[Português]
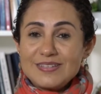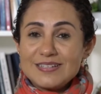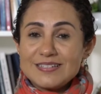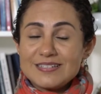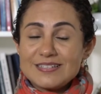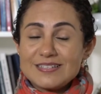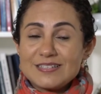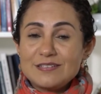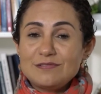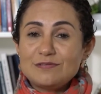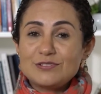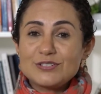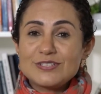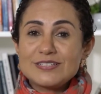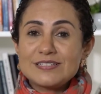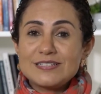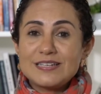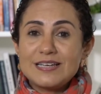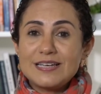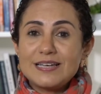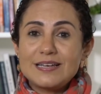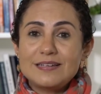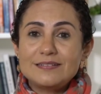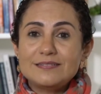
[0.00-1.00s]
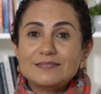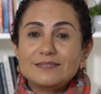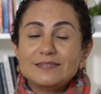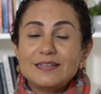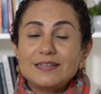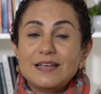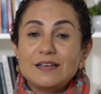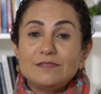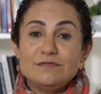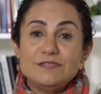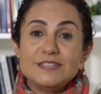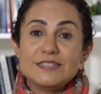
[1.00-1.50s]
se você
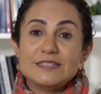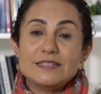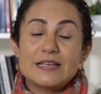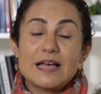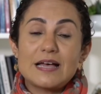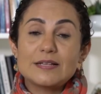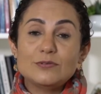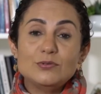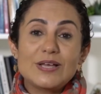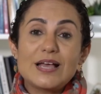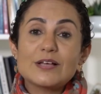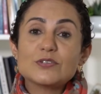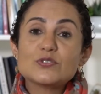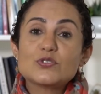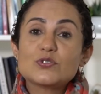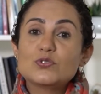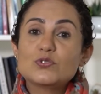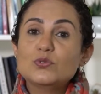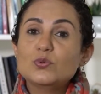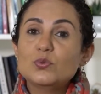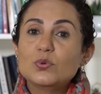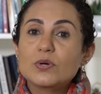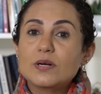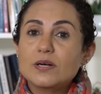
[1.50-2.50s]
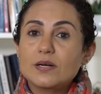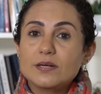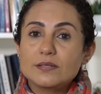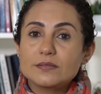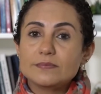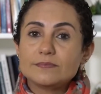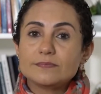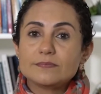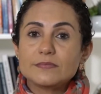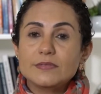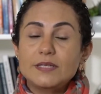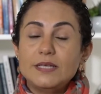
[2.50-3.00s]
é viciado em açúcar
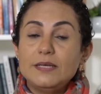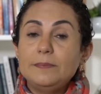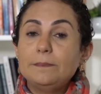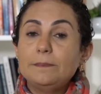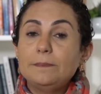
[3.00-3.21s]
e